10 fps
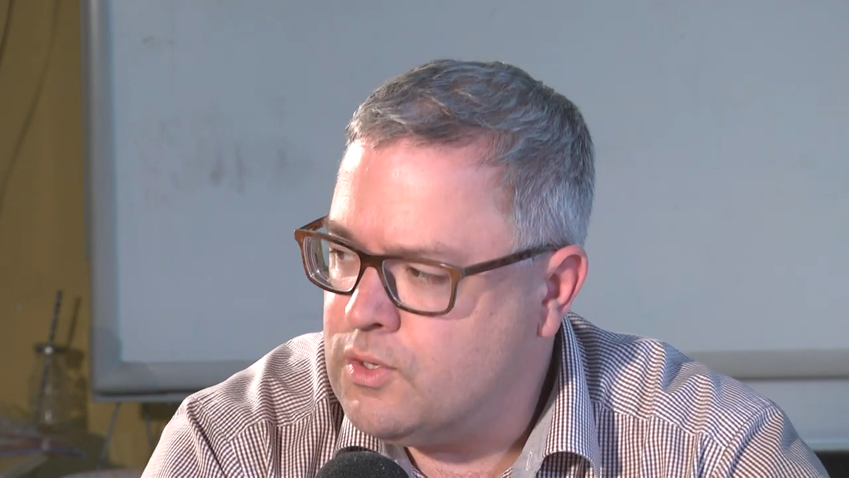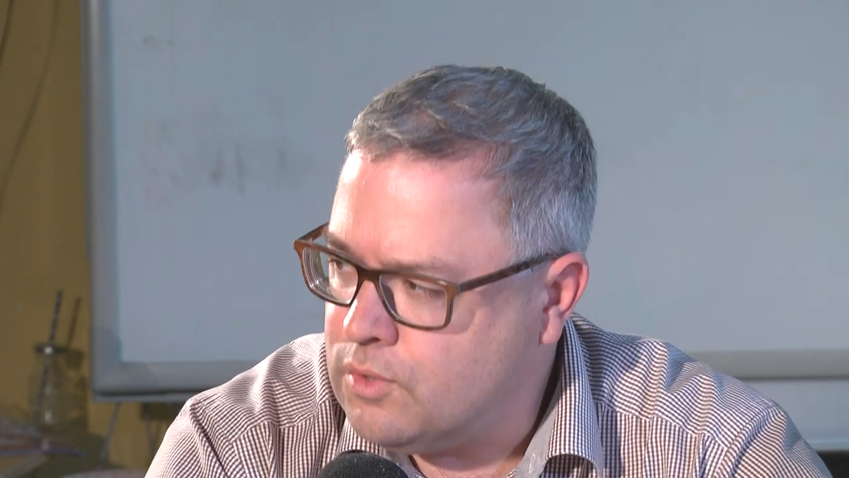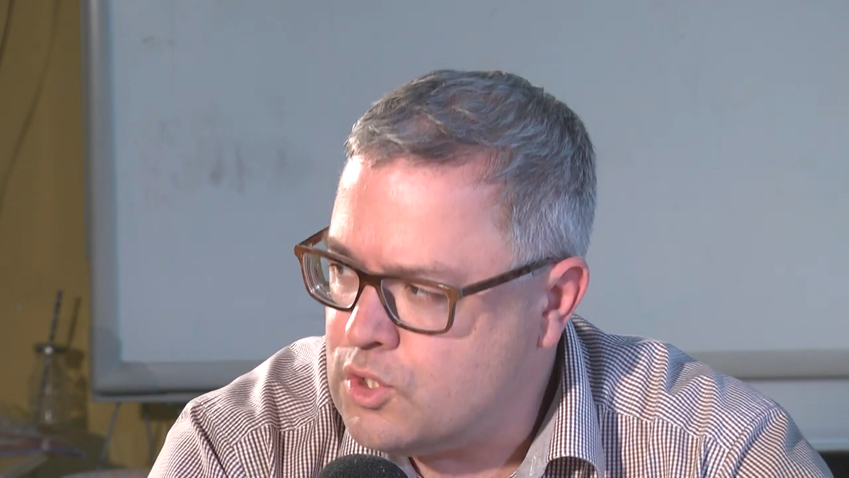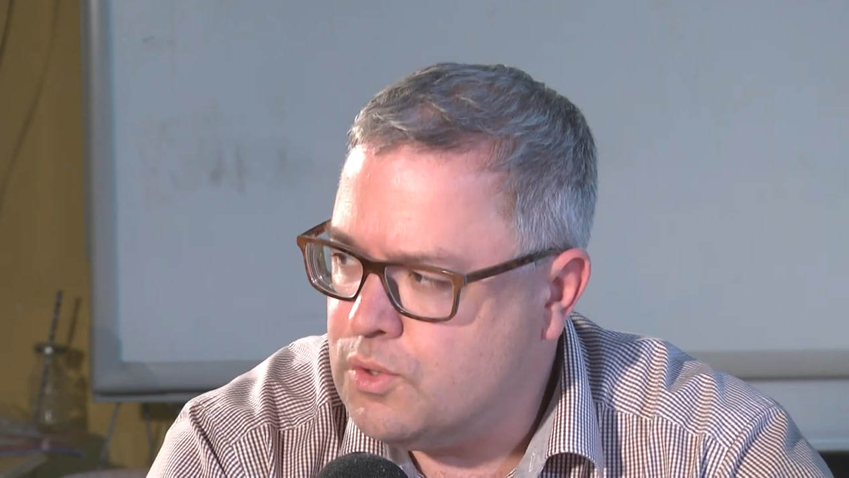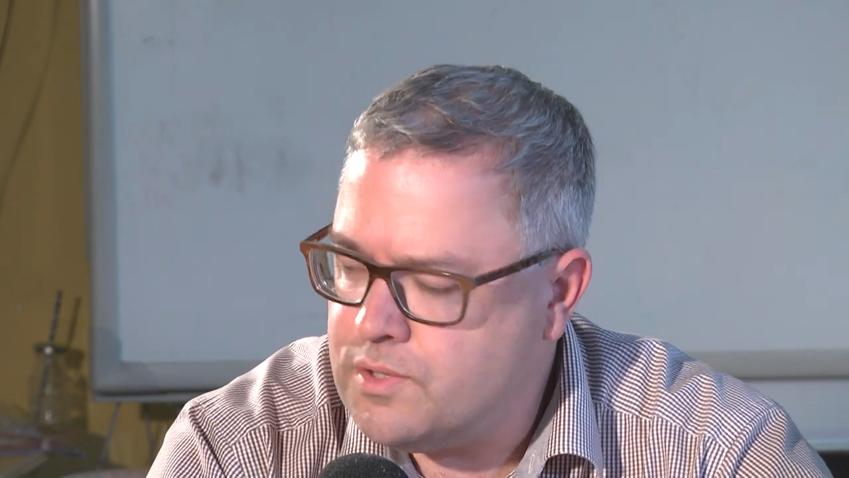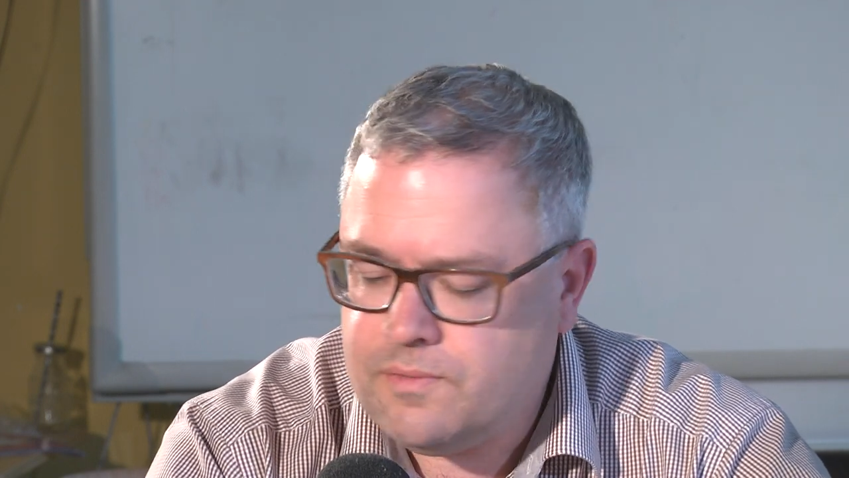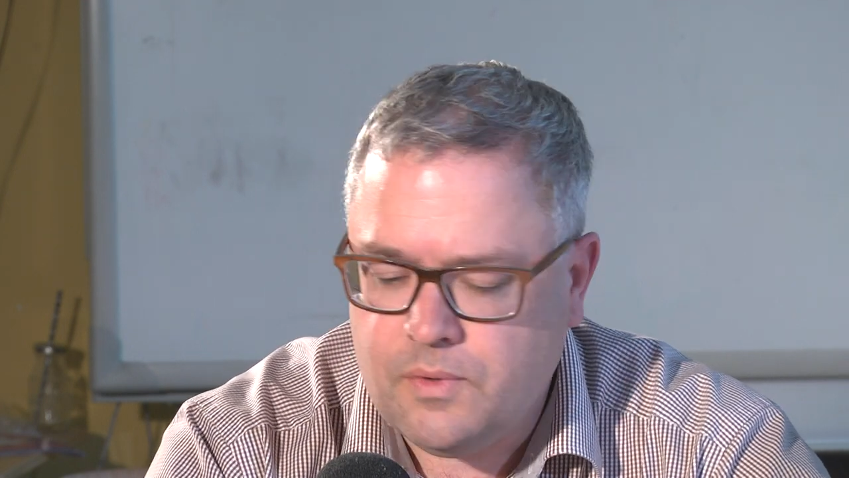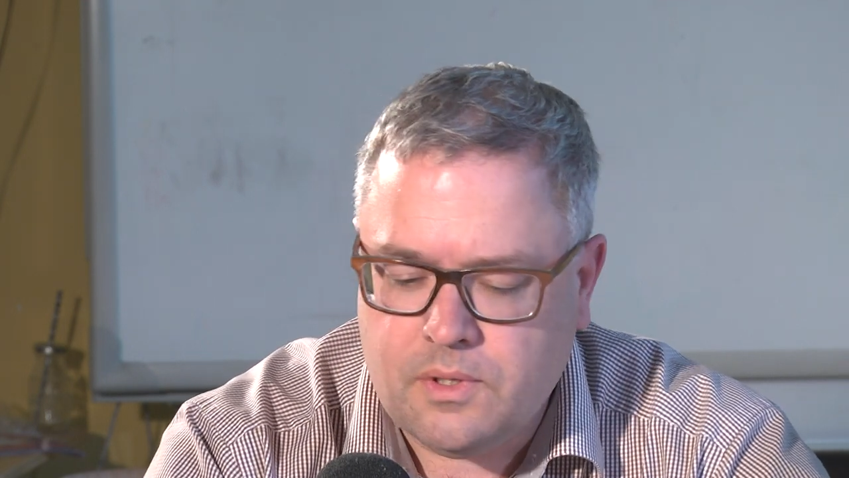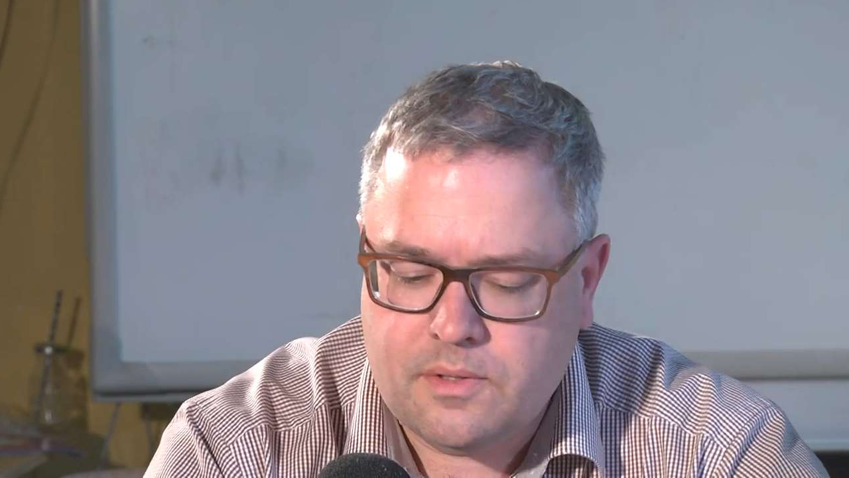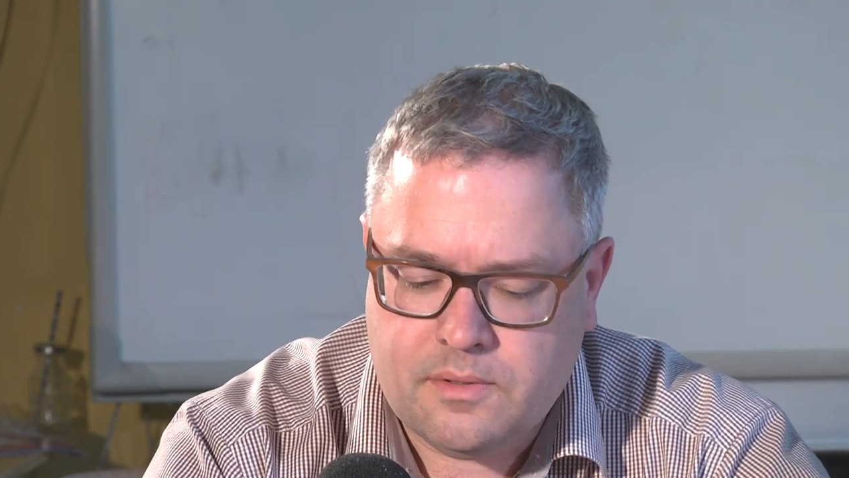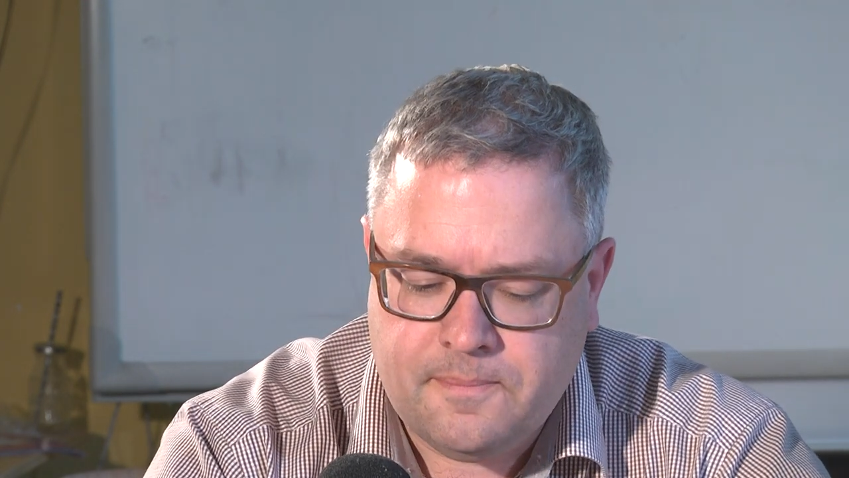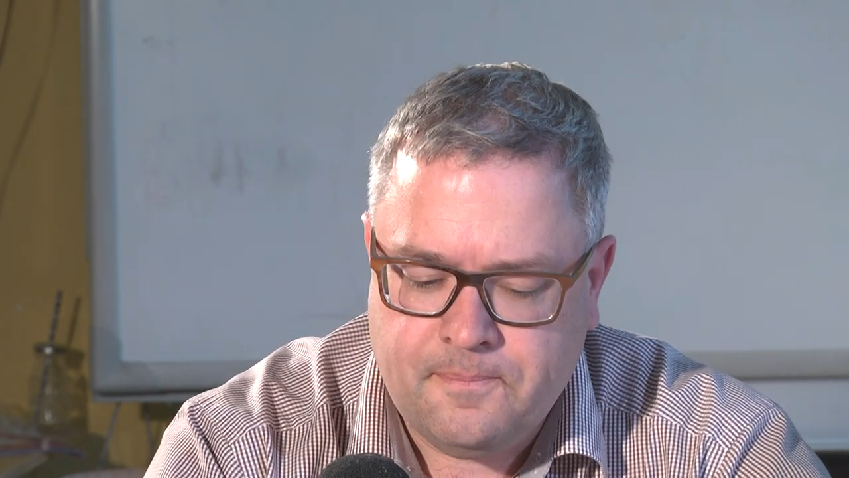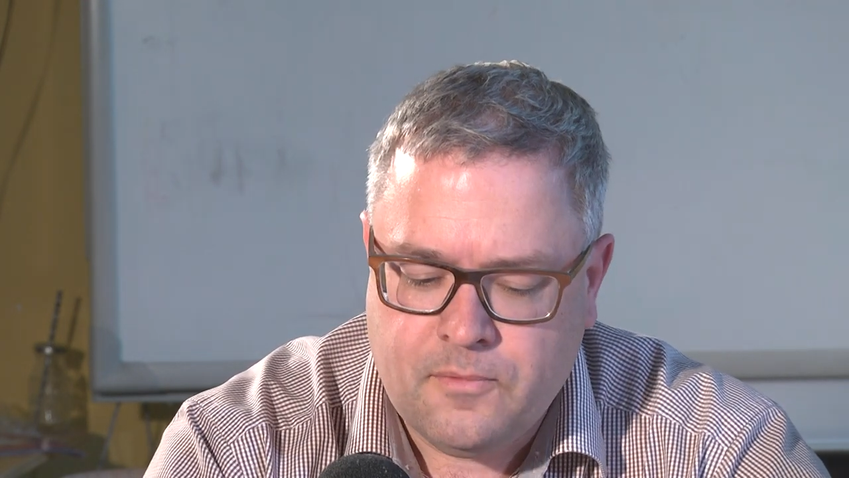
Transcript: unterstützt wird.